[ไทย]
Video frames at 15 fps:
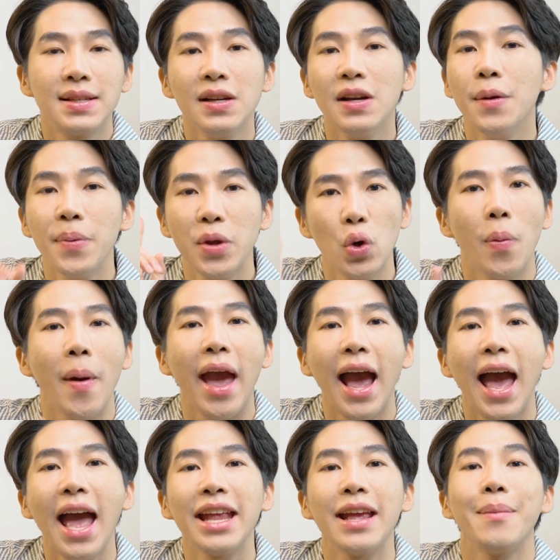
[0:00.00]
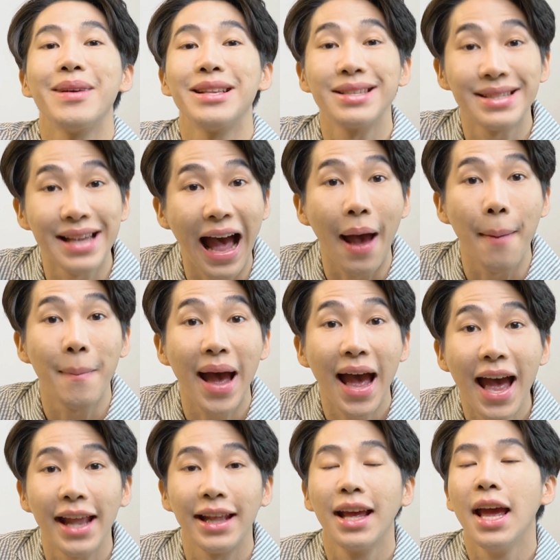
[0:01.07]
ซึ่งผิวแพ้ง่ายเนี่ยมันสา
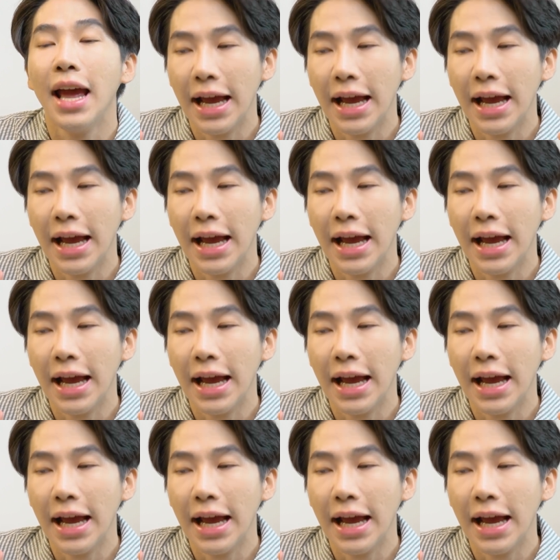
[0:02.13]
มารถ